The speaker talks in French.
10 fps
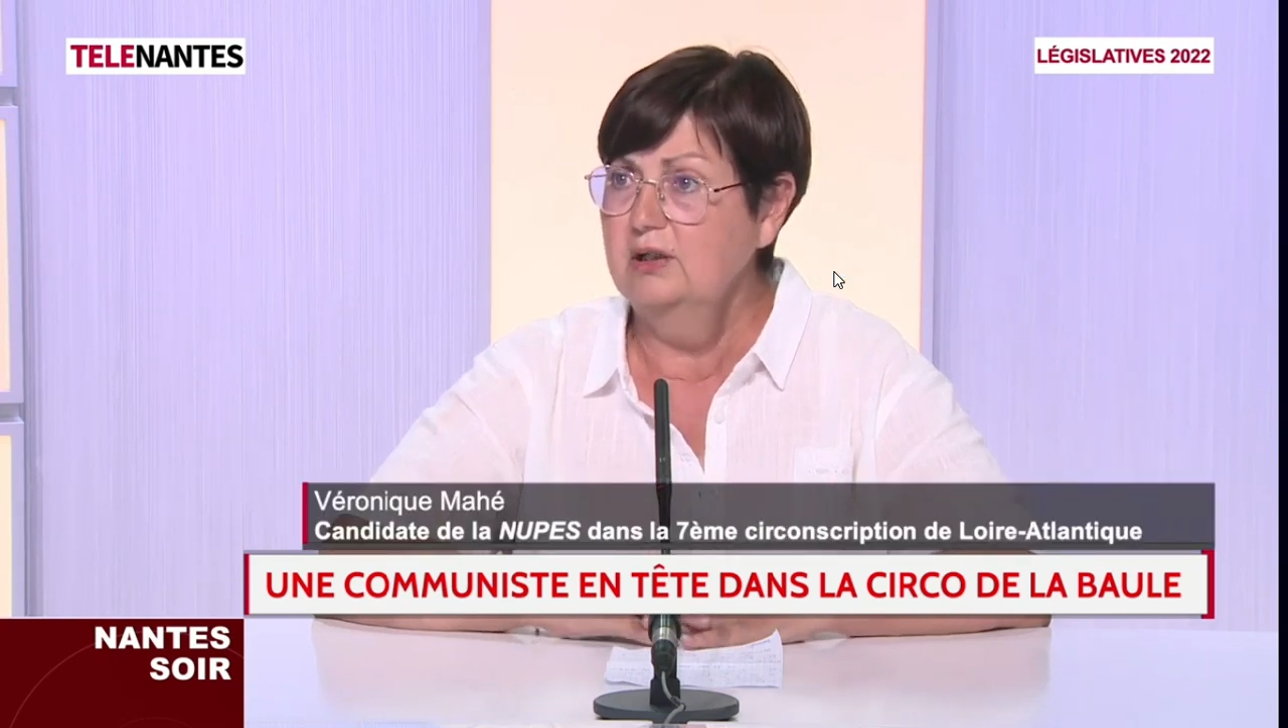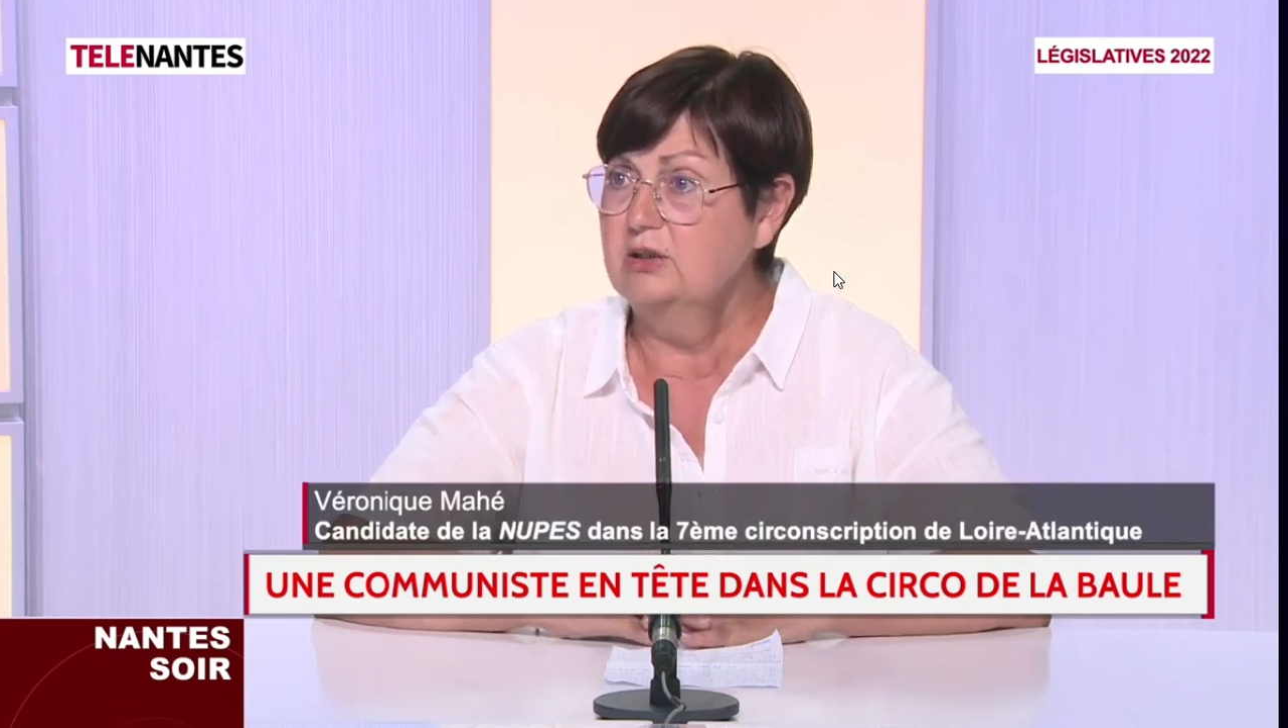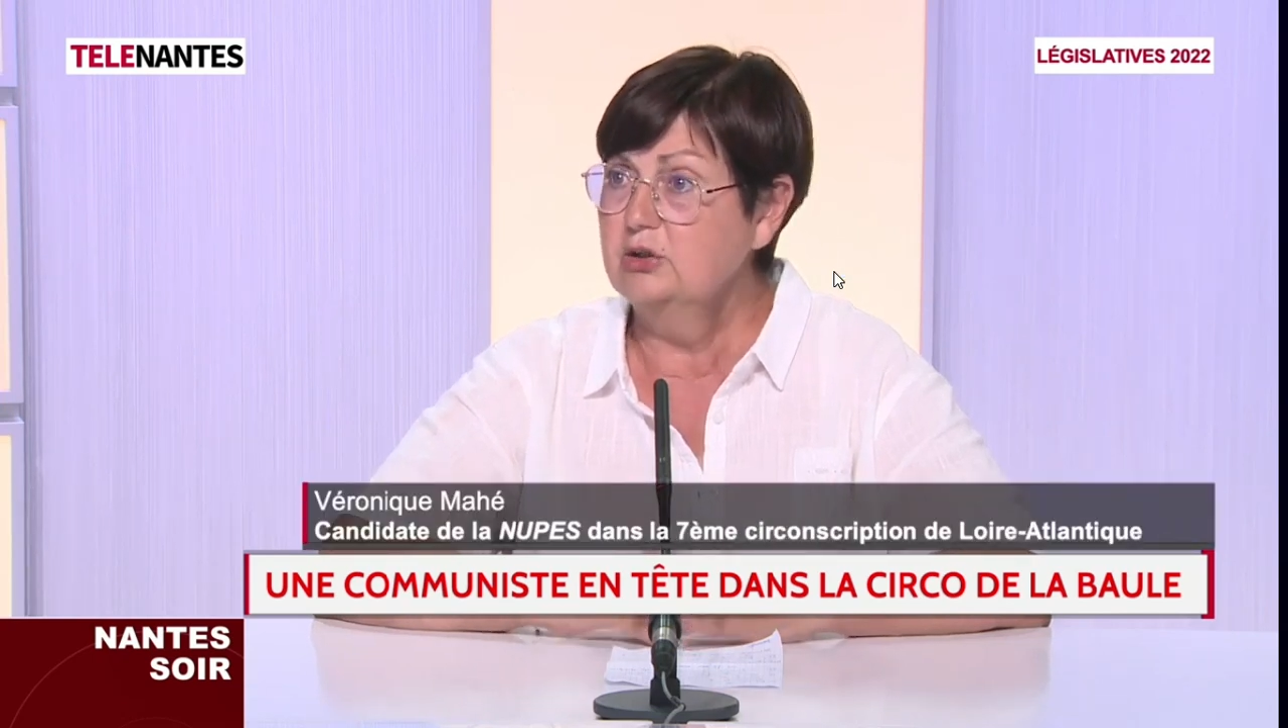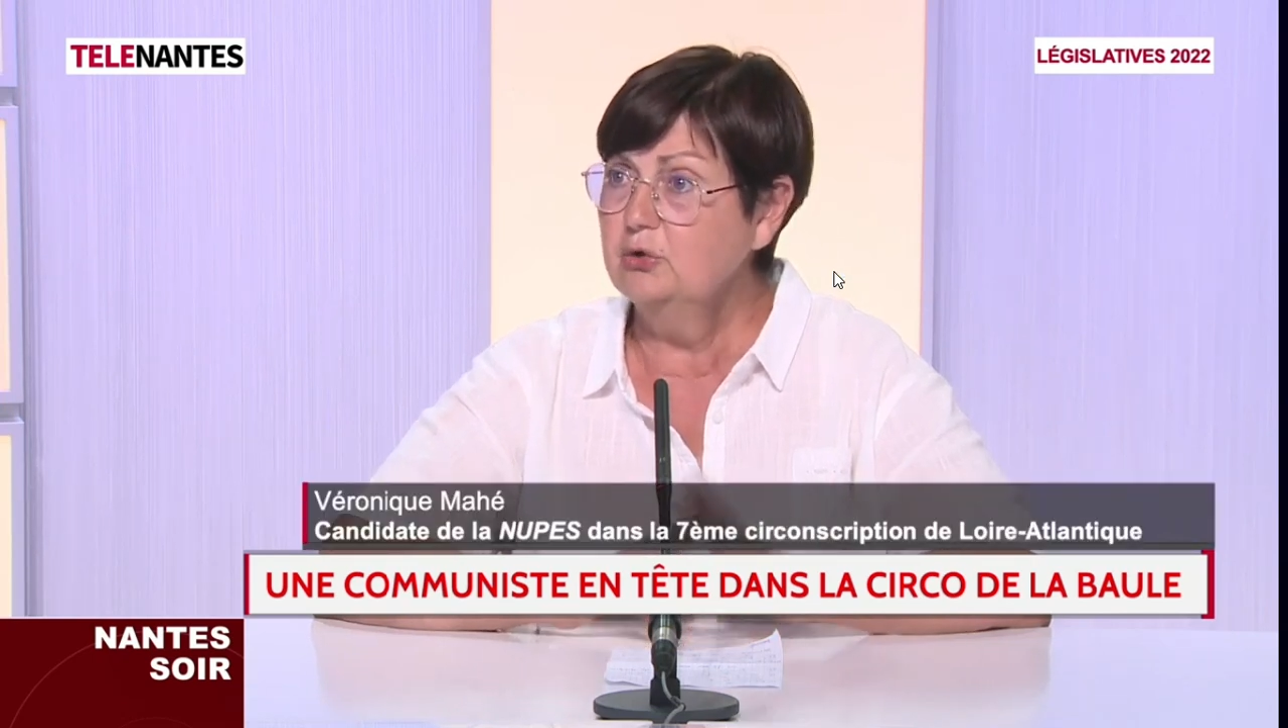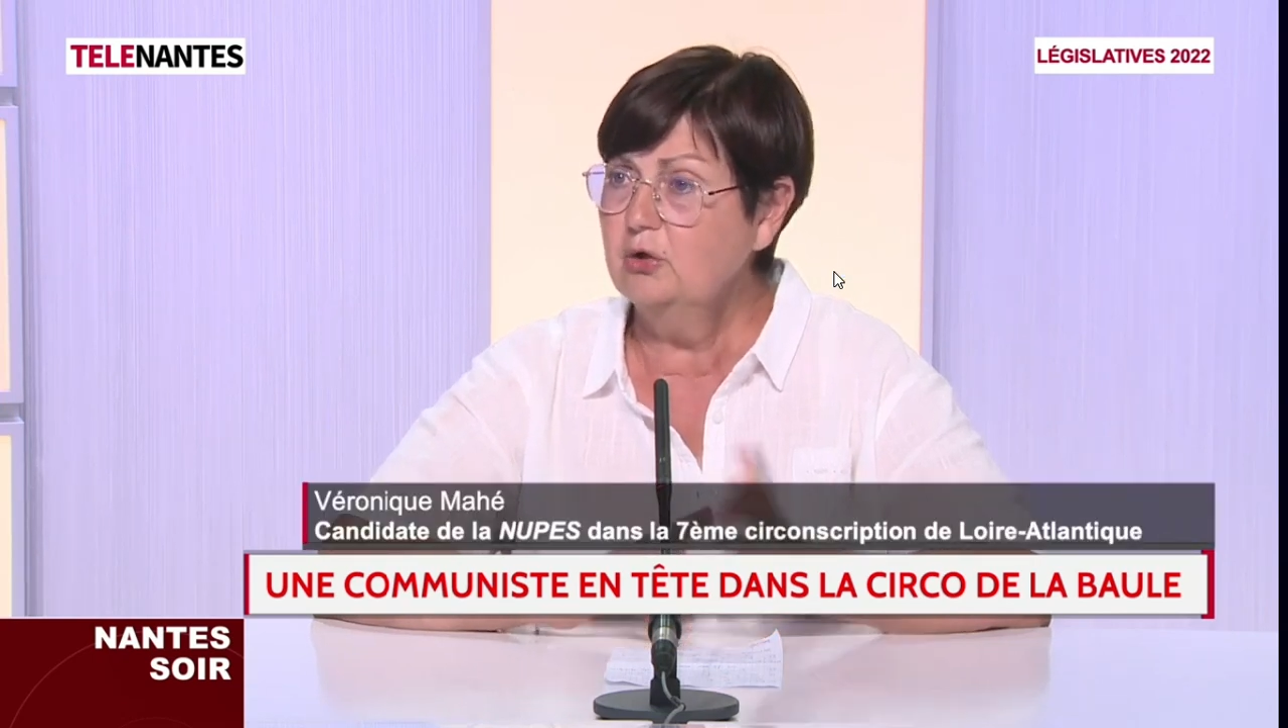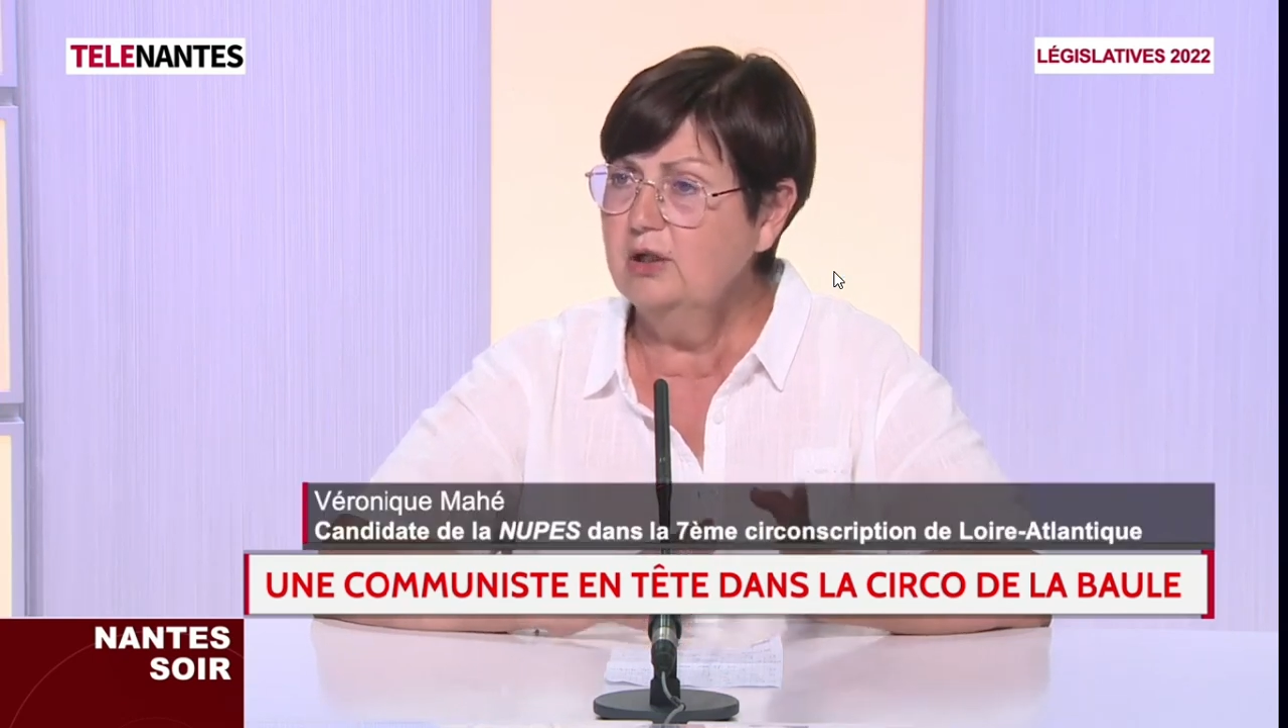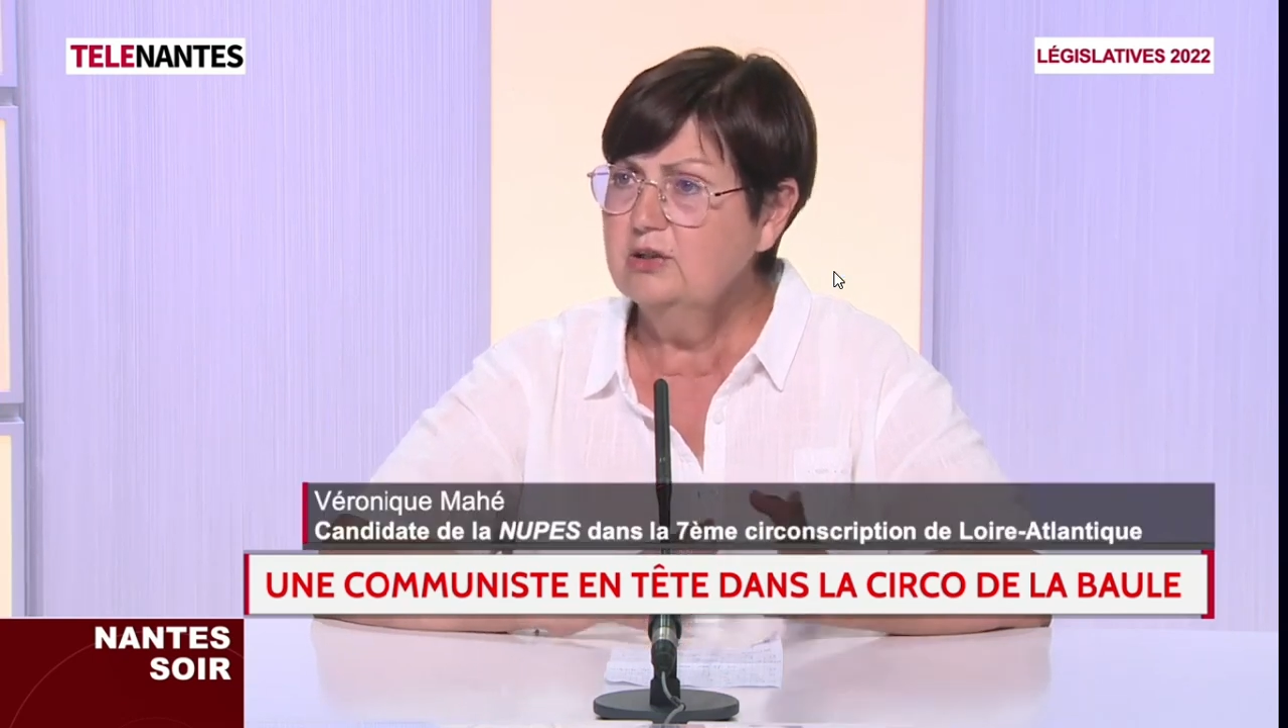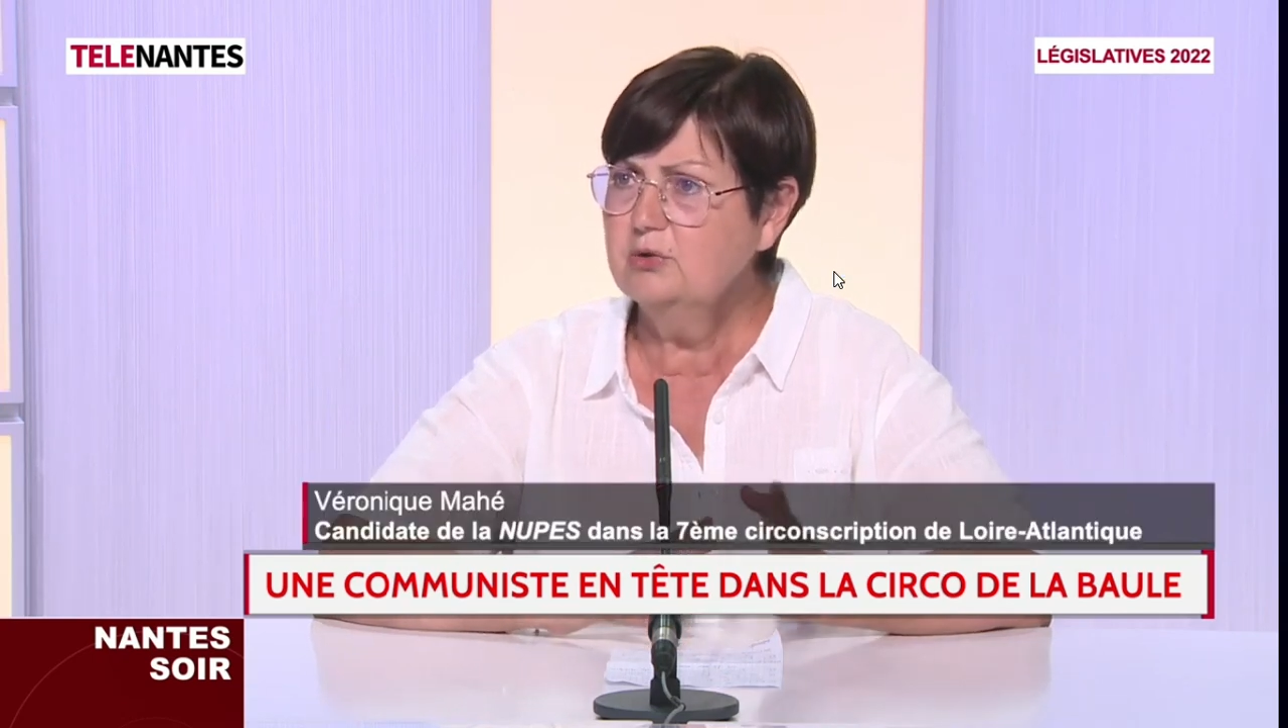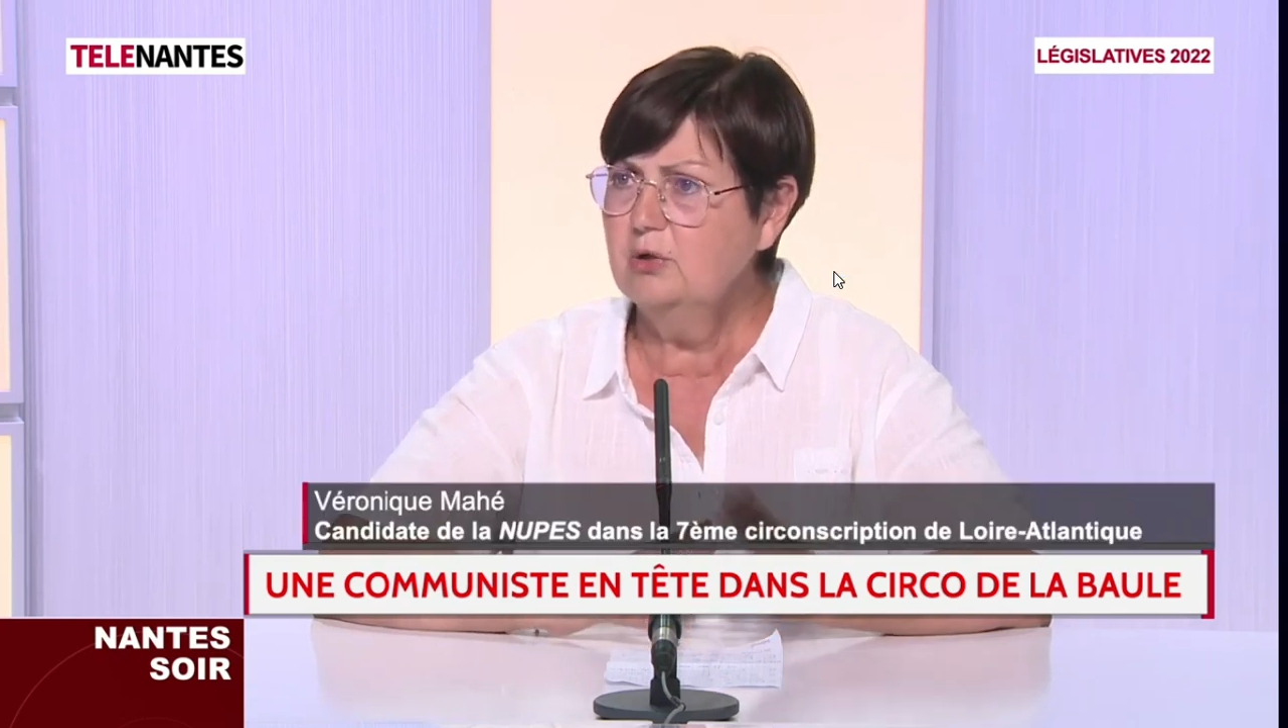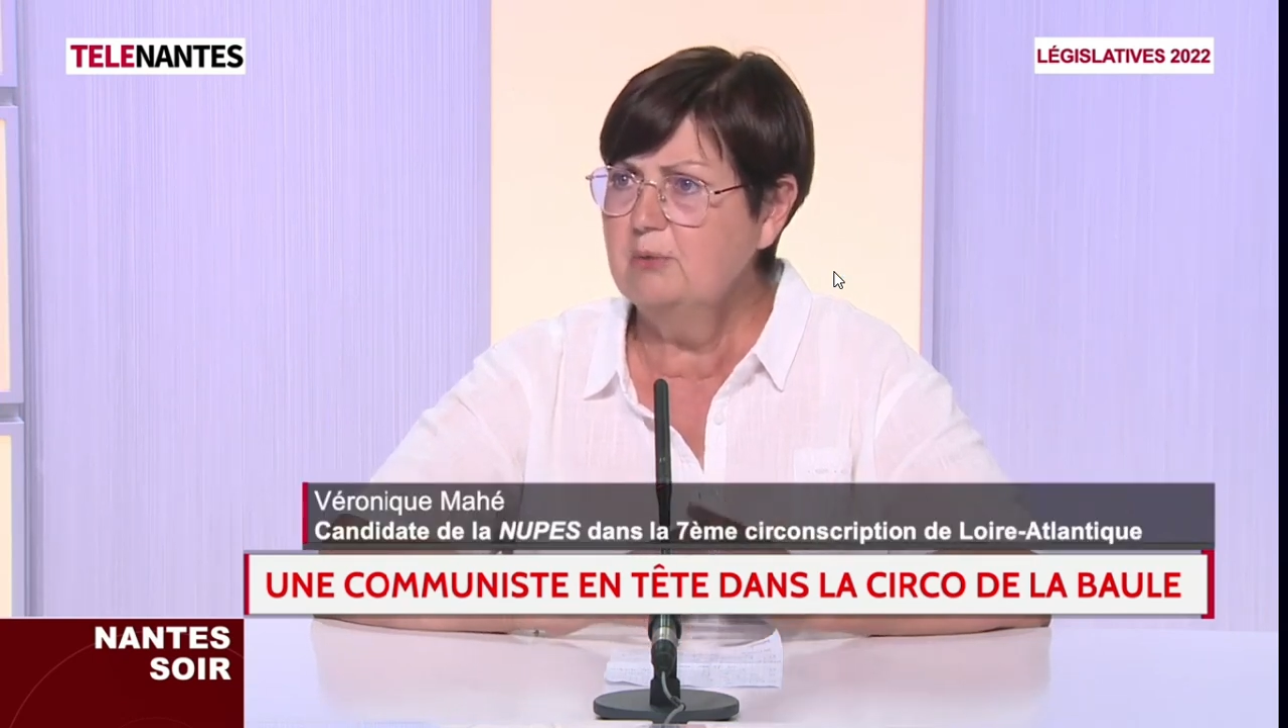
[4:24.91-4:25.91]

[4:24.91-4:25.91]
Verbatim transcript: sur un sur